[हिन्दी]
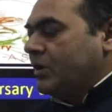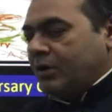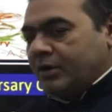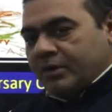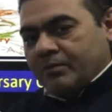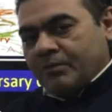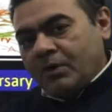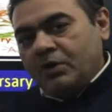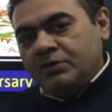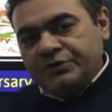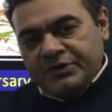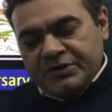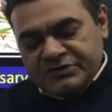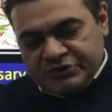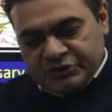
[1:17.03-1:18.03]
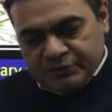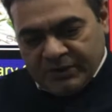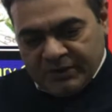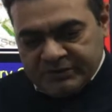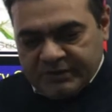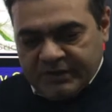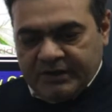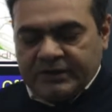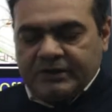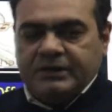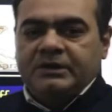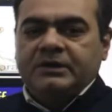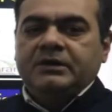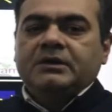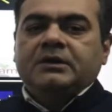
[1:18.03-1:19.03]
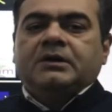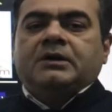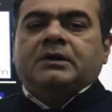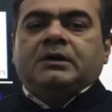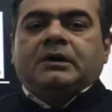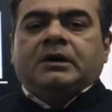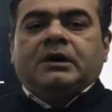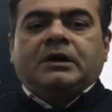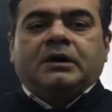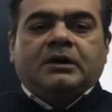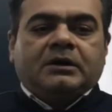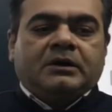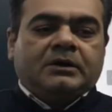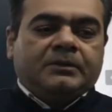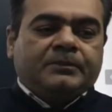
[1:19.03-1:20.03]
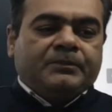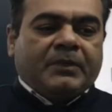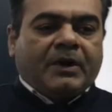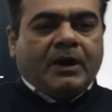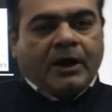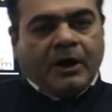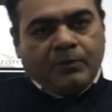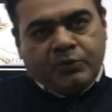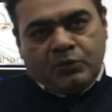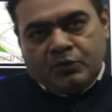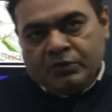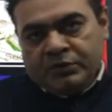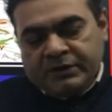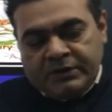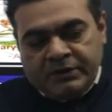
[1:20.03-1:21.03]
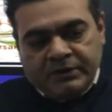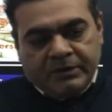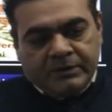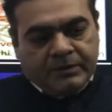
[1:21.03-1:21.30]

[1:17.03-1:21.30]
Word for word: और बहुत ही अच्छी बात है कि आप लोगों की